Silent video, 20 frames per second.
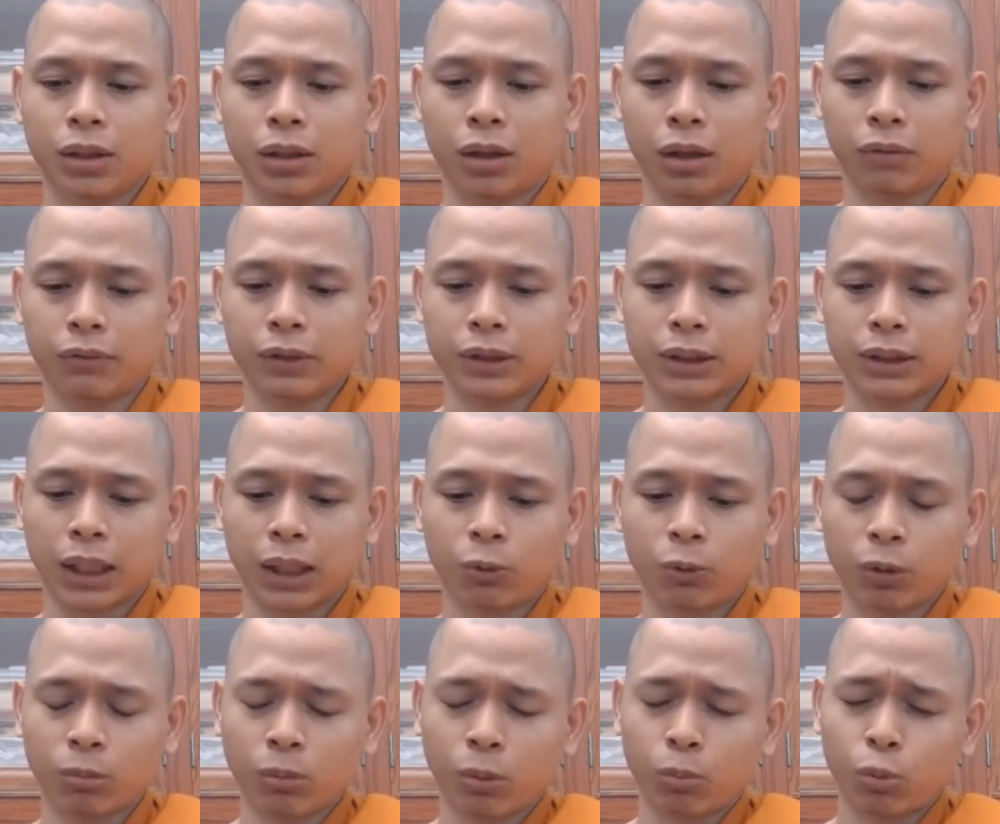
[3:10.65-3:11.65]
họ phải trải
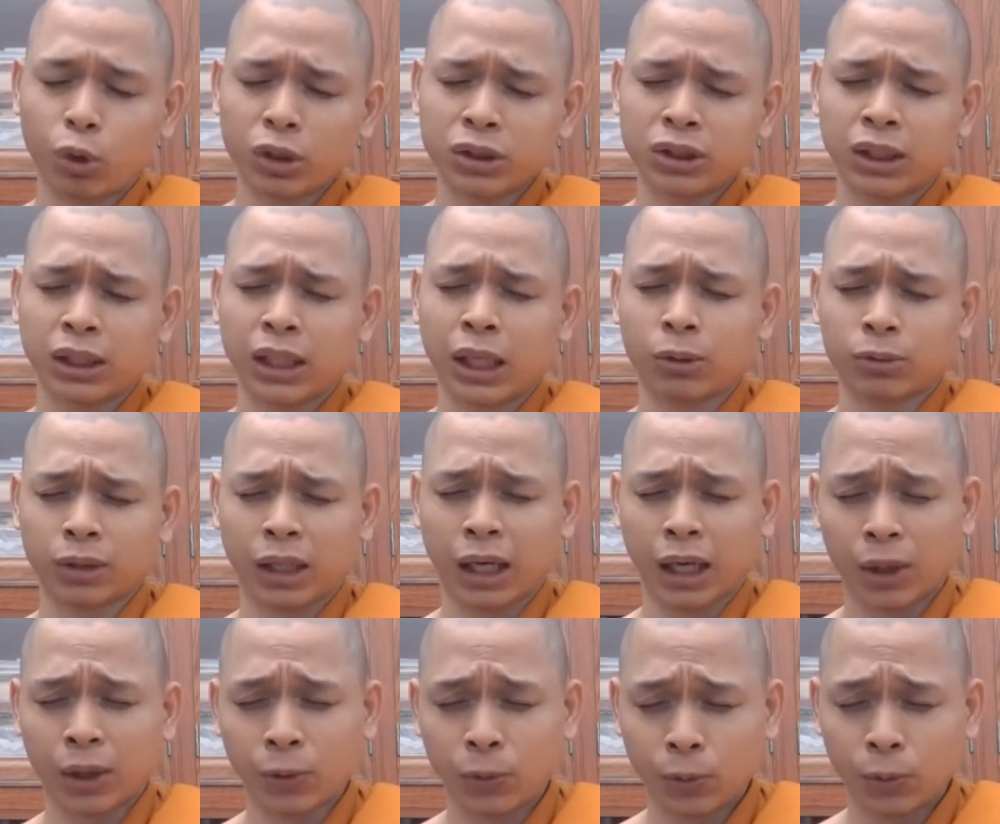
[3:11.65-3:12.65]
qua một quá trình đào
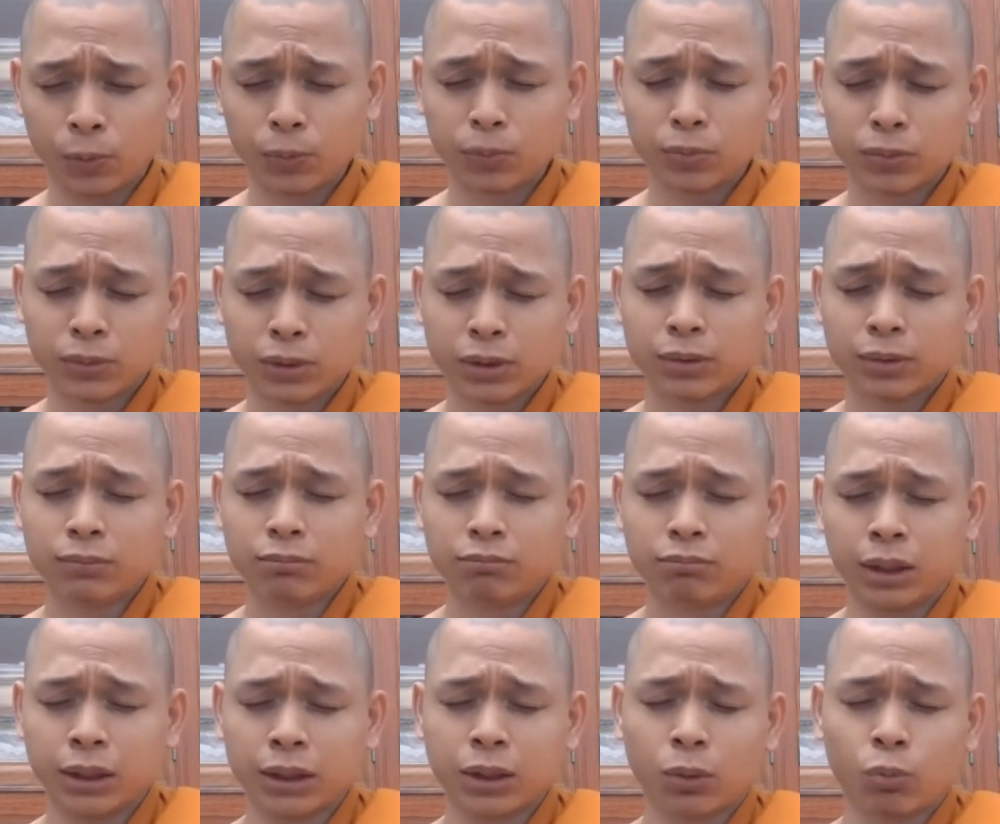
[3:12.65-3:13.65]
tạo
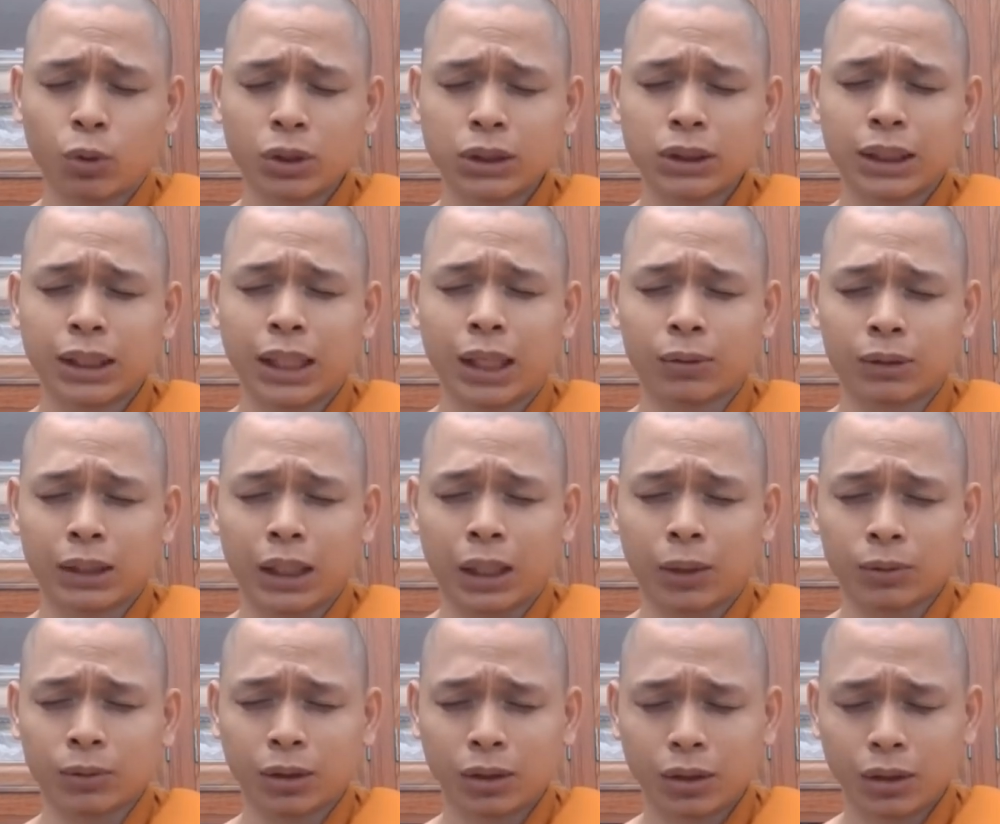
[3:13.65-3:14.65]
và trong quá trình đào
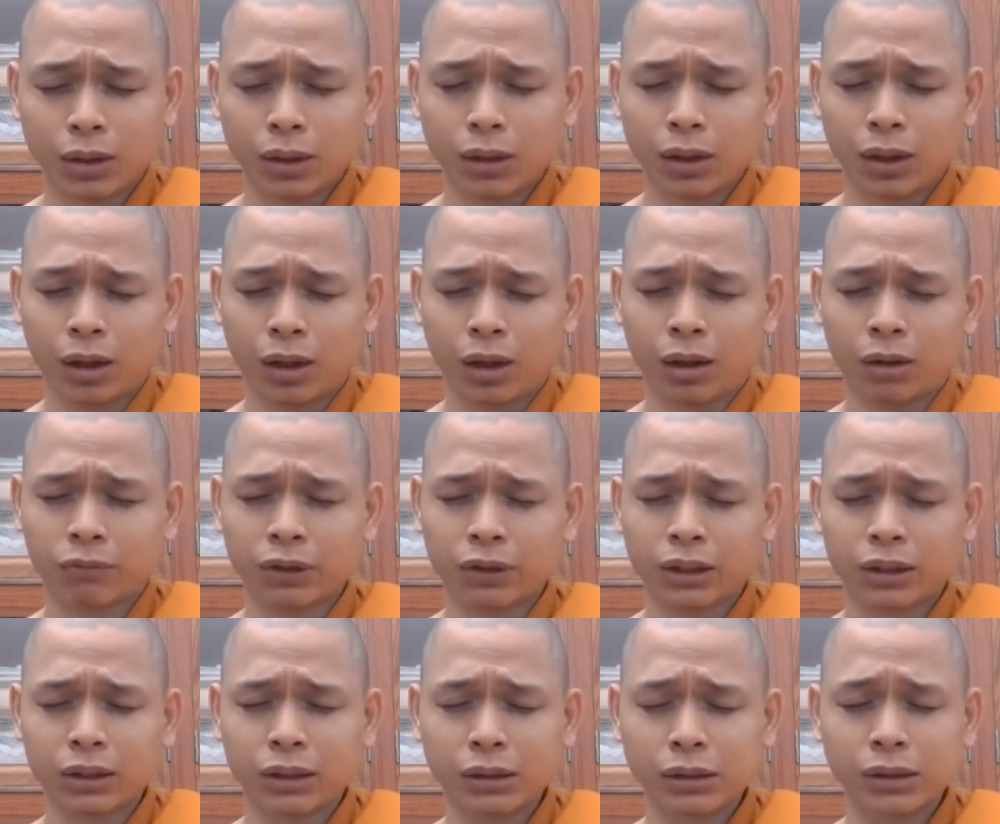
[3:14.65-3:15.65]
tạo đó họ phải
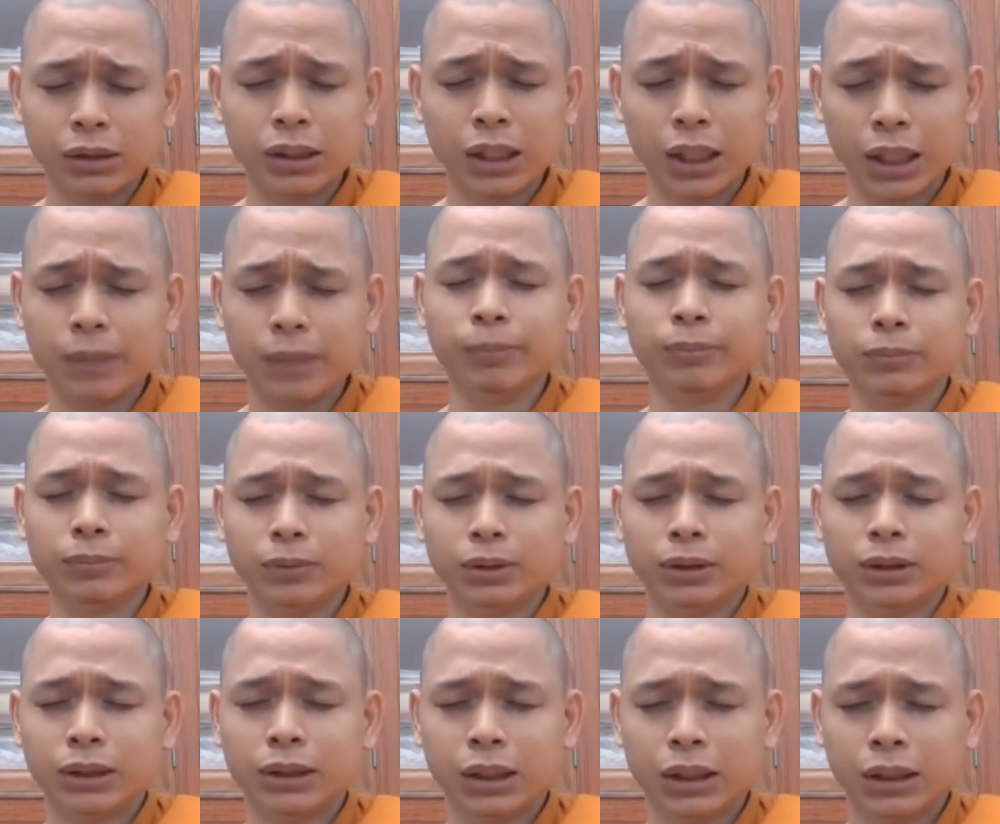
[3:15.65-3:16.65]
thử nghiệm
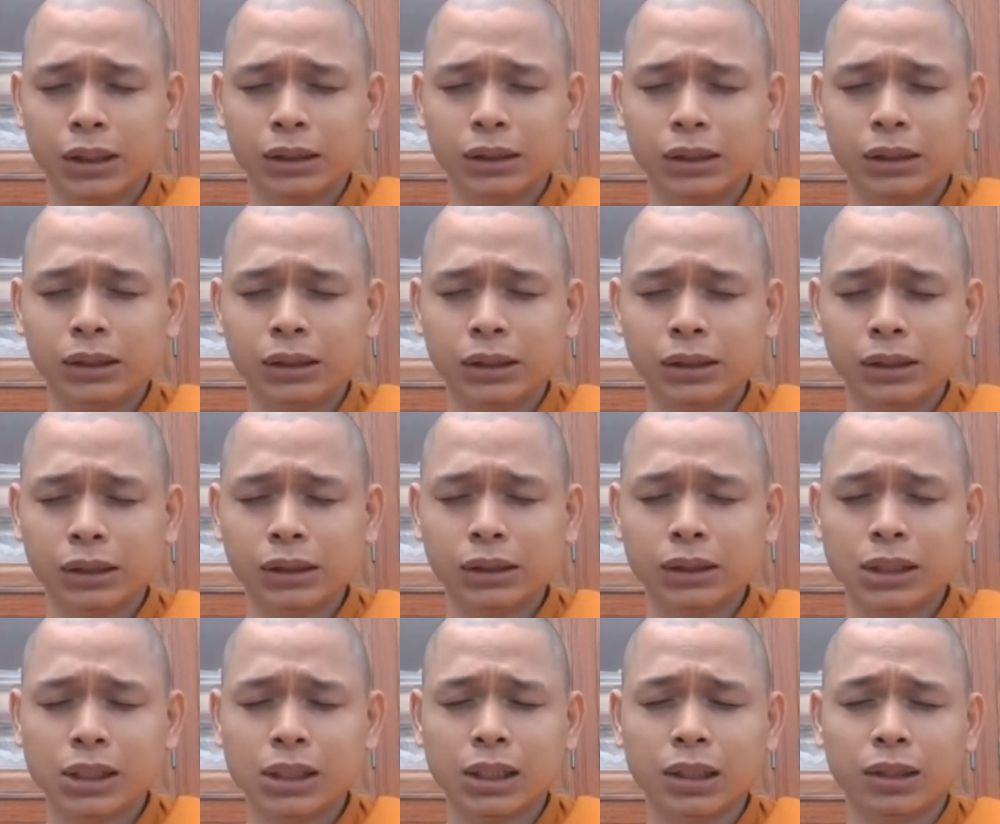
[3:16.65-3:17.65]
trên những
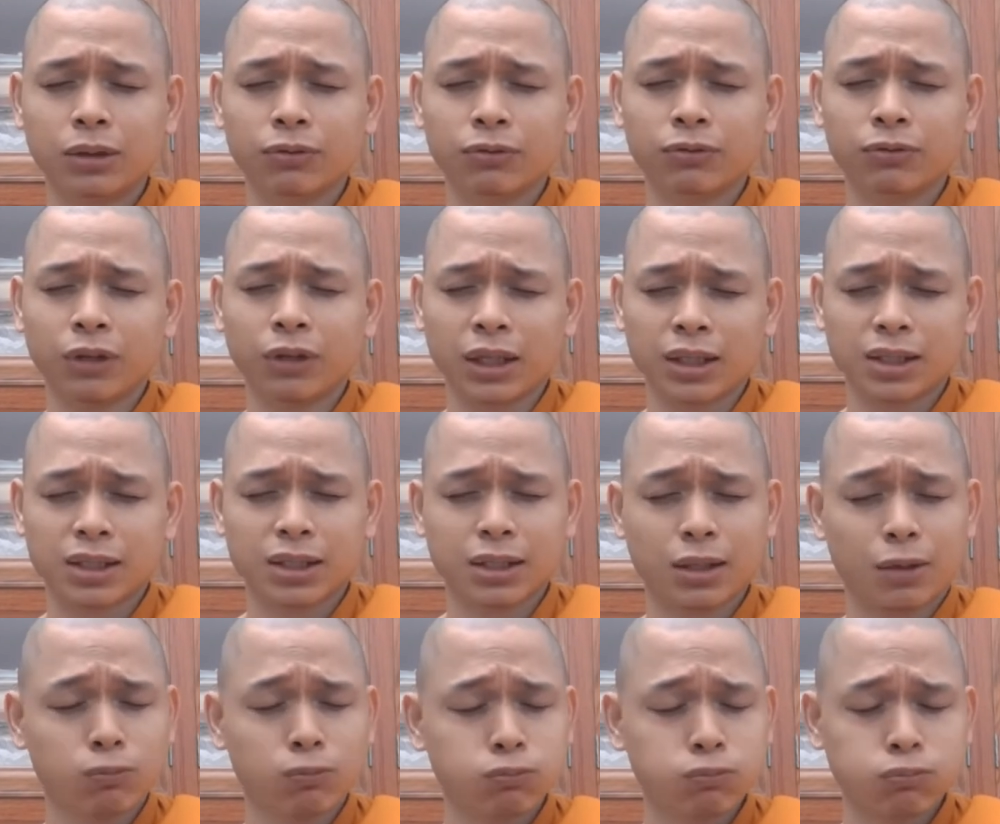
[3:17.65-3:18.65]
sinh vật
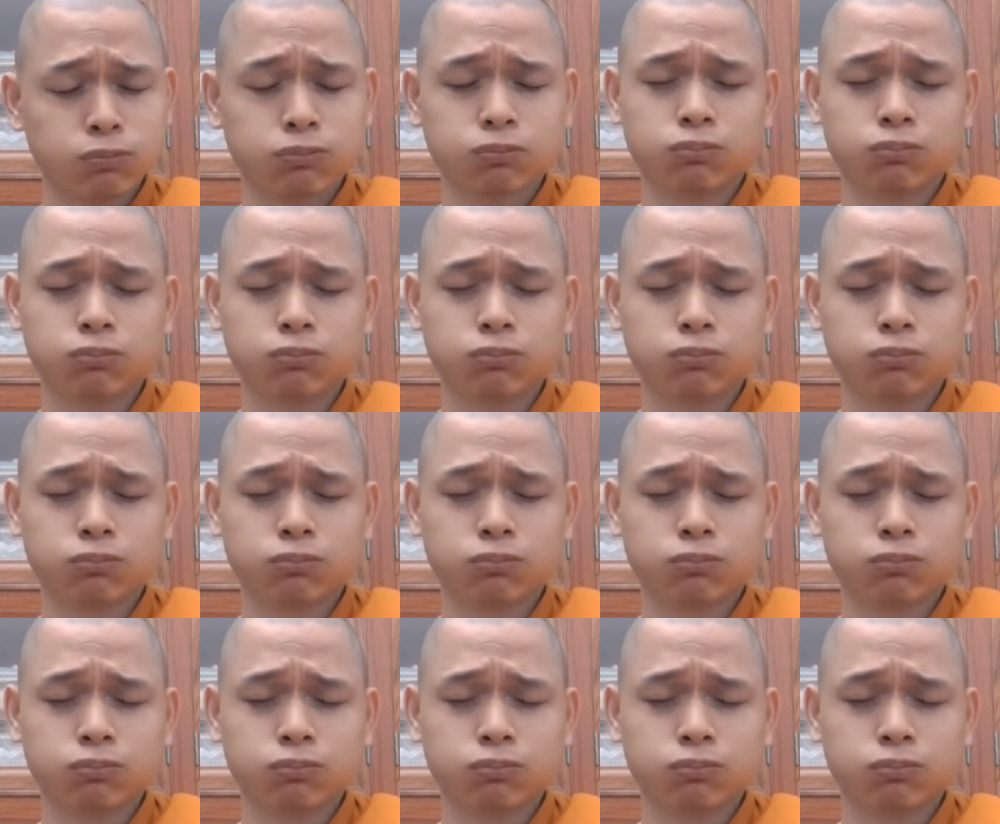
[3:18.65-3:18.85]
sống